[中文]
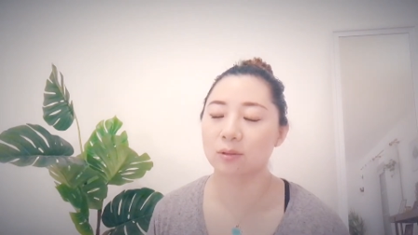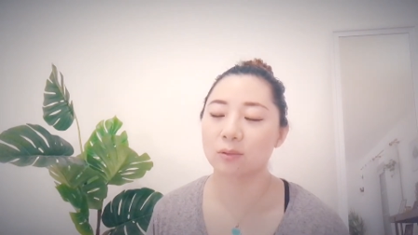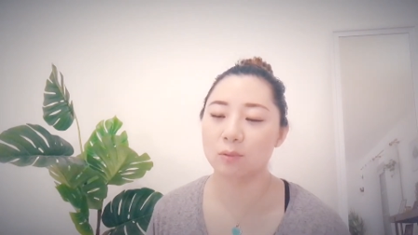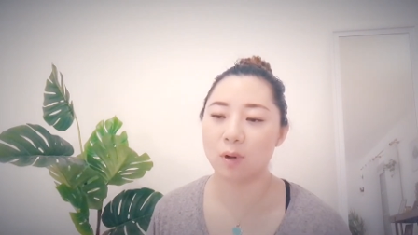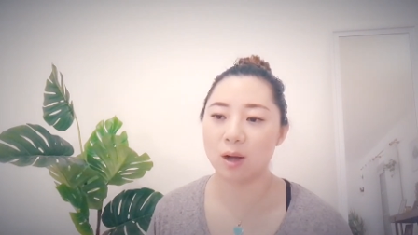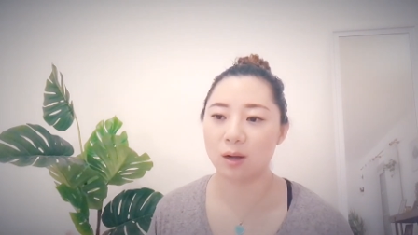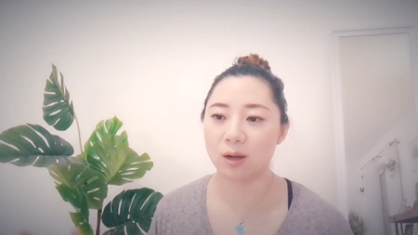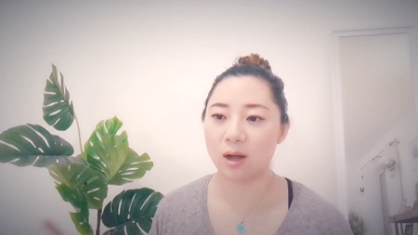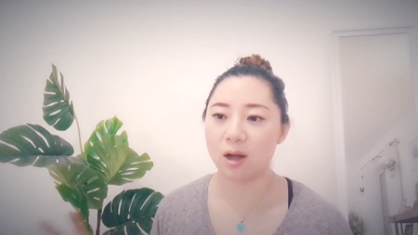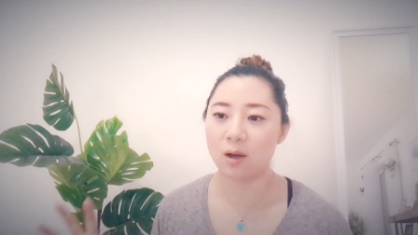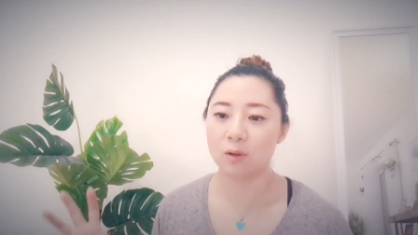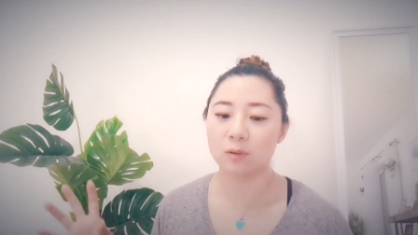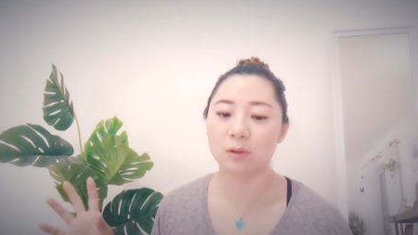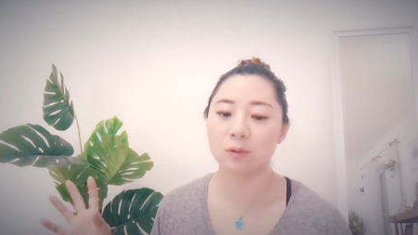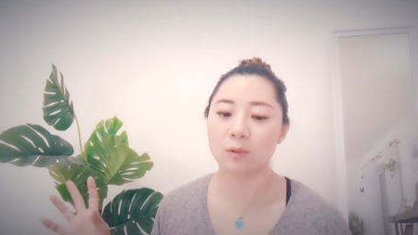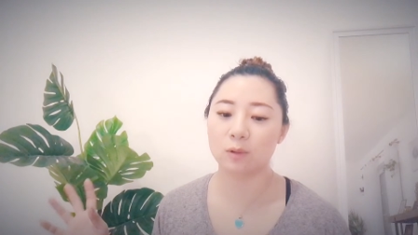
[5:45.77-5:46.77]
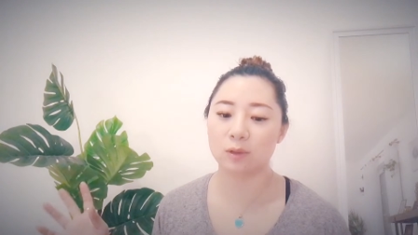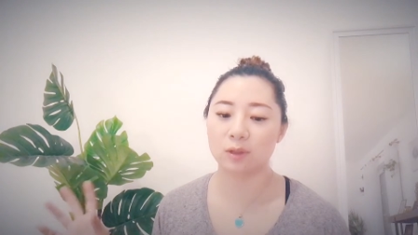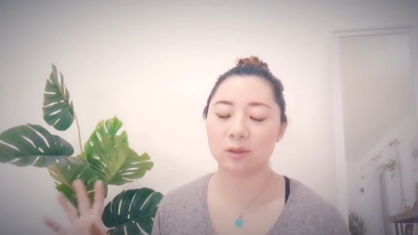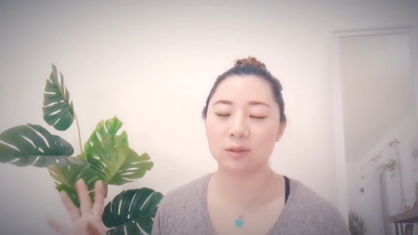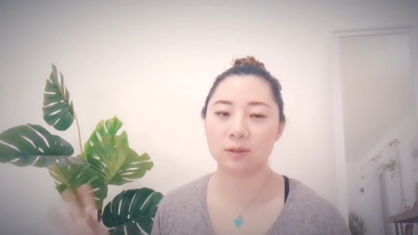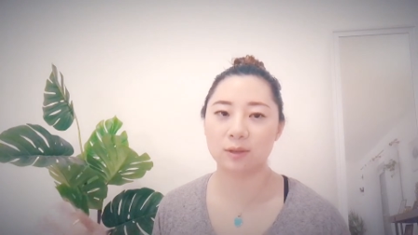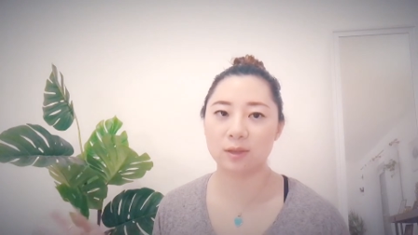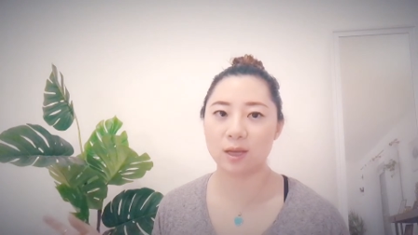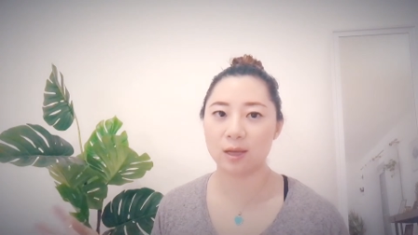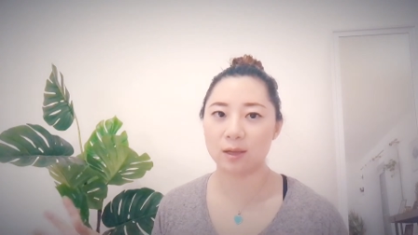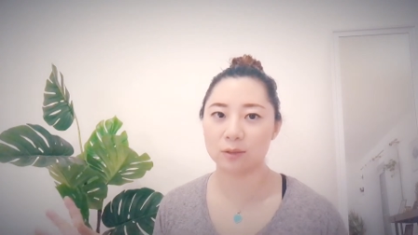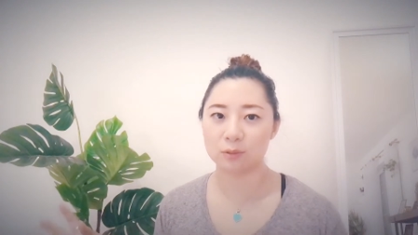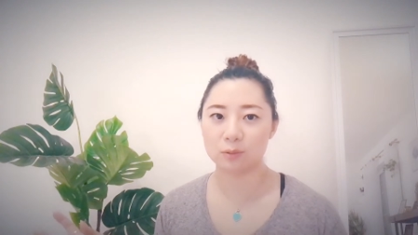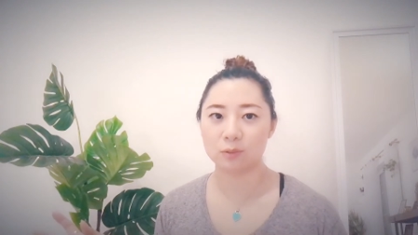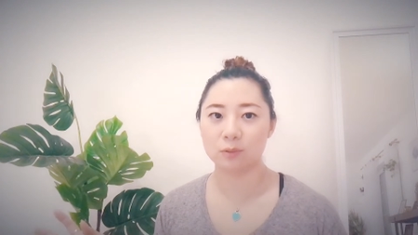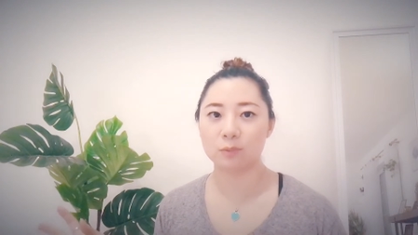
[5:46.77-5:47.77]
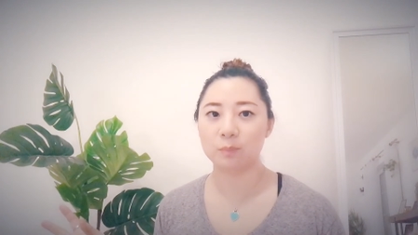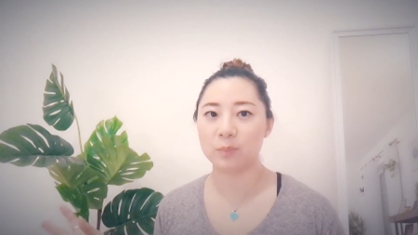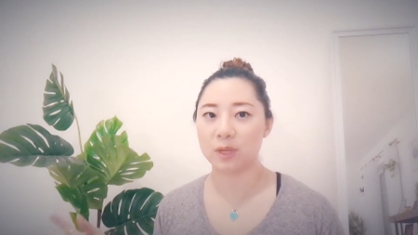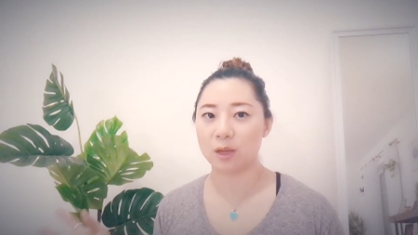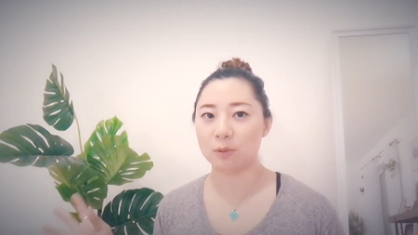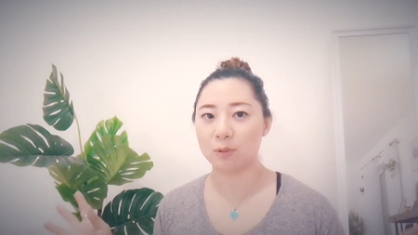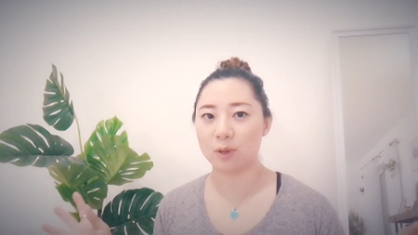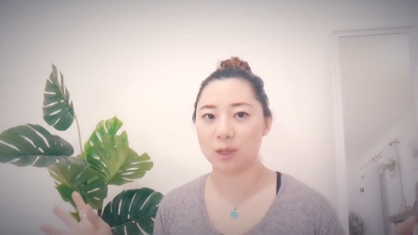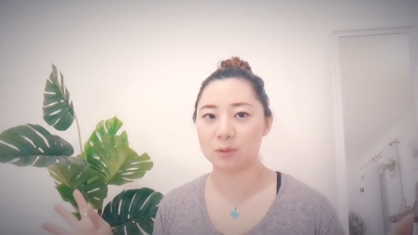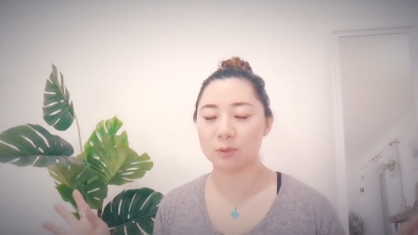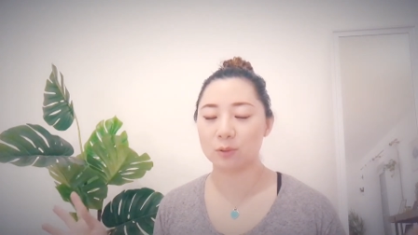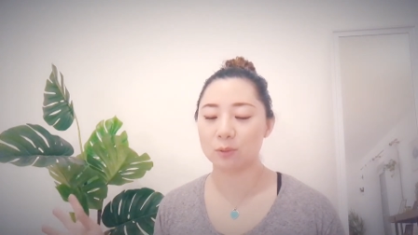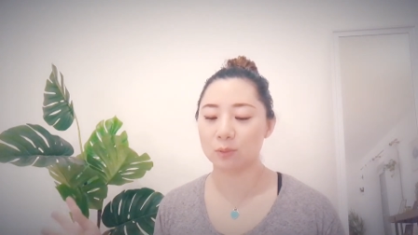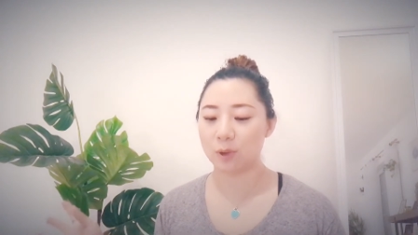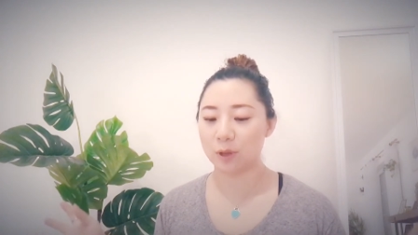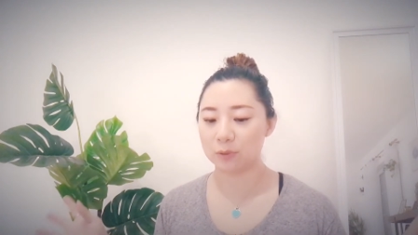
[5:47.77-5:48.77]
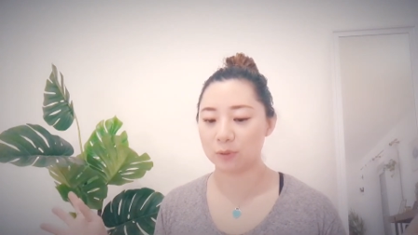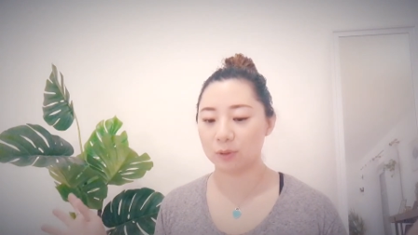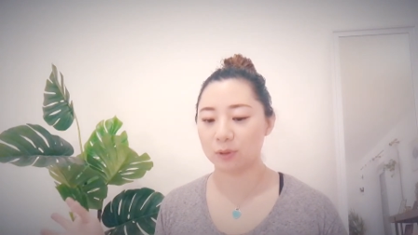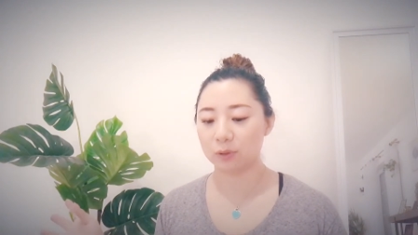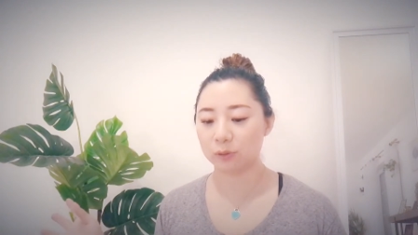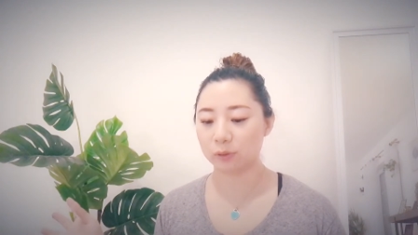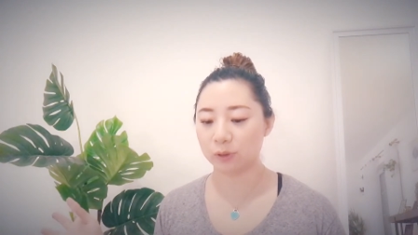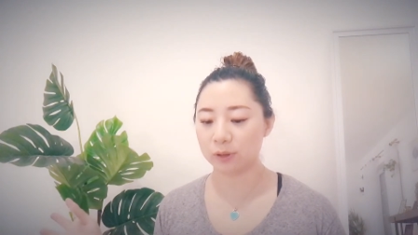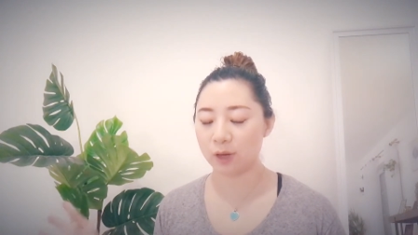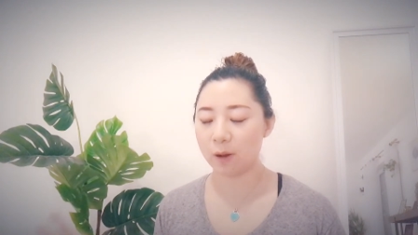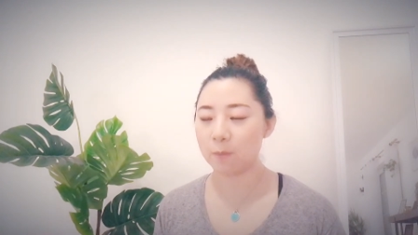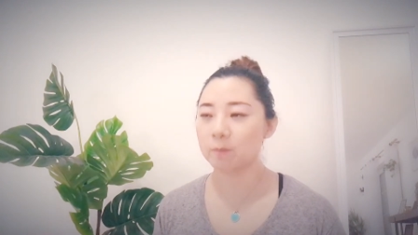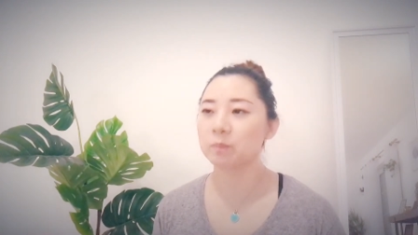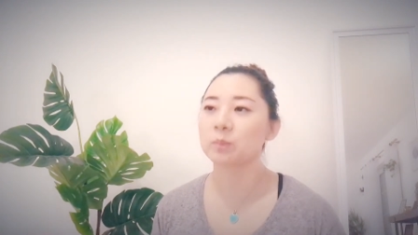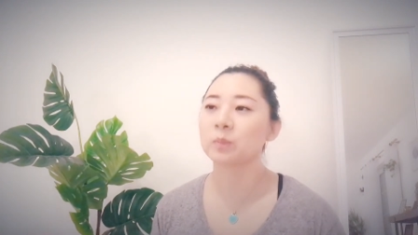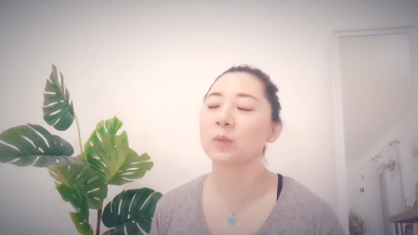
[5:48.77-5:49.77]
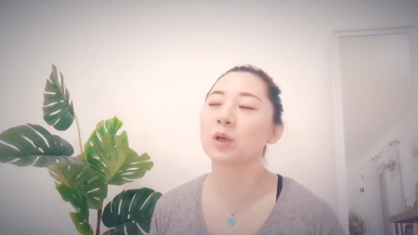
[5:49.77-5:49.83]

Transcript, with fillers: 广告或者是电影就片段就完全能睡着。